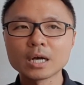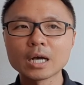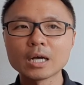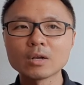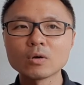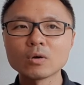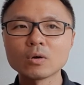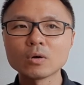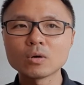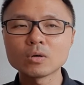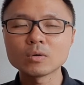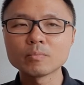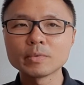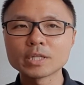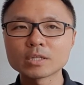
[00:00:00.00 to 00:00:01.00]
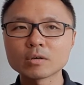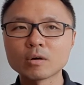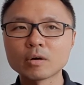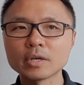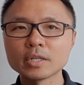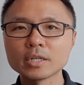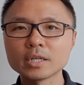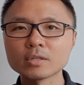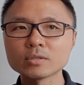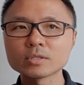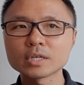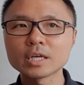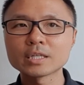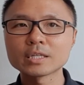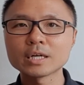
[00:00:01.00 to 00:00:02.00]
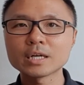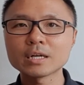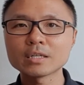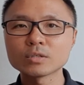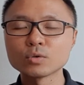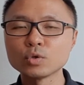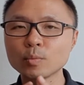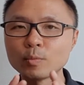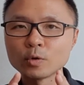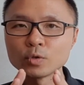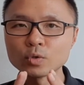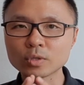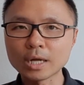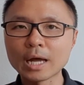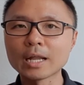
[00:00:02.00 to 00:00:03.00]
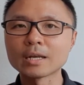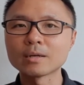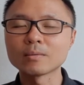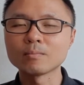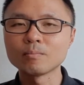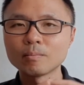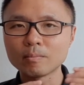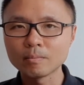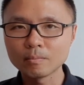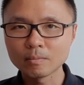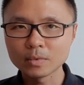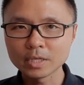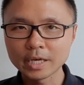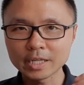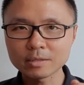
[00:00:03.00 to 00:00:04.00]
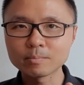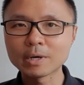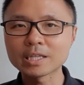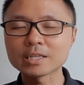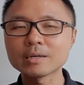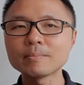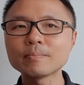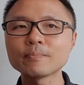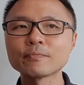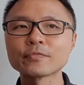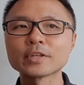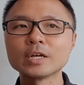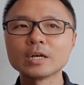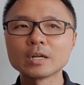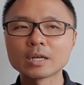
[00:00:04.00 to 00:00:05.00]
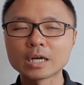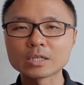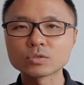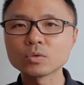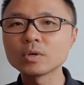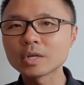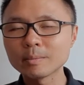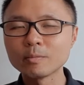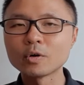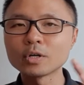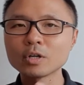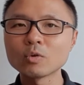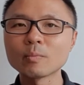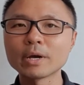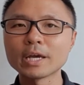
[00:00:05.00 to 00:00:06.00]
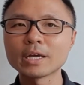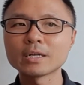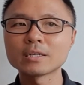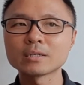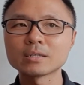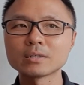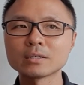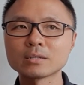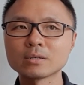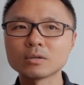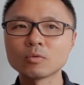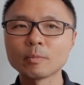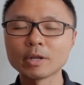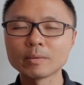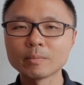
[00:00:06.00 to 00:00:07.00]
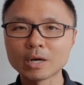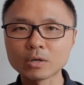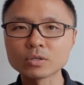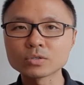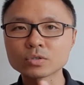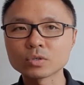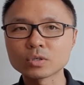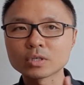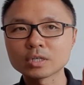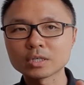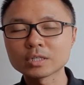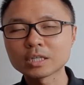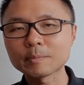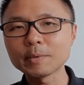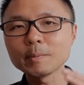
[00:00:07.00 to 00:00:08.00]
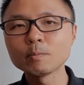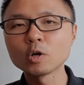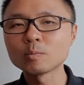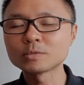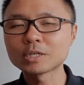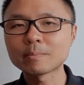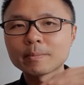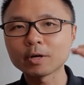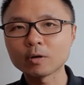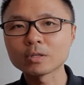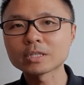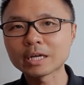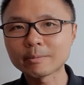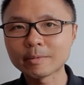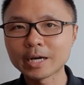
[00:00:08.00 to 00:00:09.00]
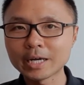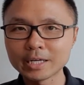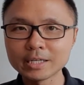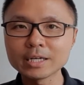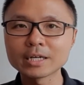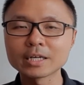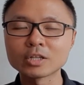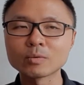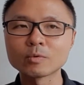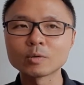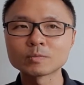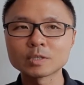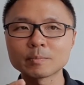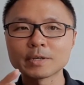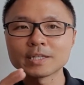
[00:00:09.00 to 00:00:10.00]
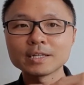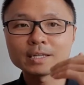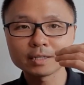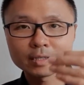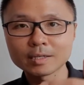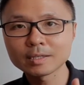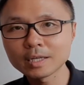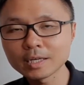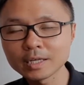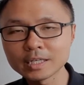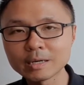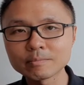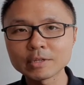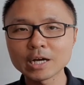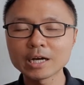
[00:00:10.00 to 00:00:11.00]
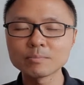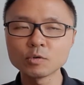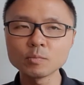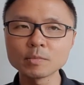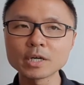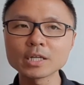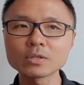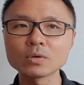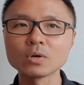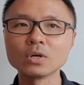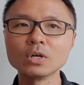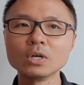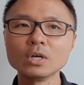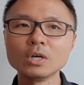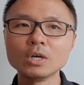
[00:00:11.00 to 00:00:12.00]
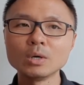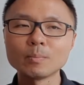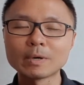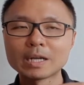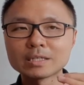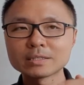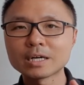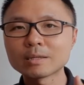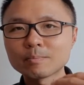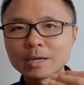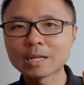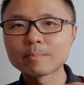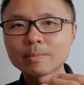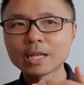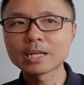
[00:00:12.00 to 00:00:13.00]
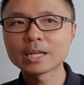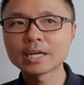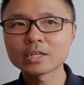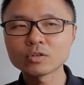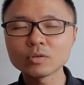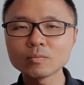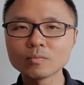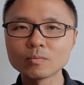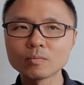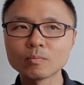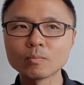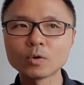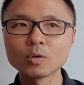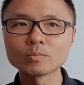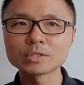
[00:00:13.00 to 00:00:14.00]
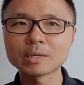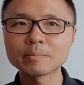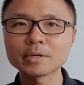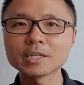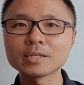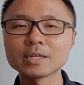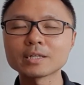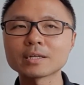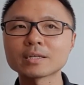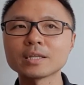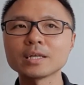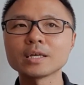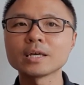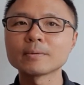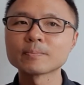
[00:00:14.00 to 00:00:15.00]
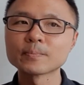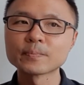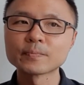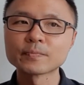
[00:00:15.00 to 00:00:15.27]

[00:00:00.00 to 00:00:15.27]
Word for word: kalau Bitcoin itu sekitar 70 jutaan hit bottom langsung reboundnya lumayan lumayan bagus tuh tapi belum sampai all time high-nya gitu belum sampai titik tertinggi jam tangan pun begitu pada saat pelan-pelan naik tuh belum sampai titik tertinggi.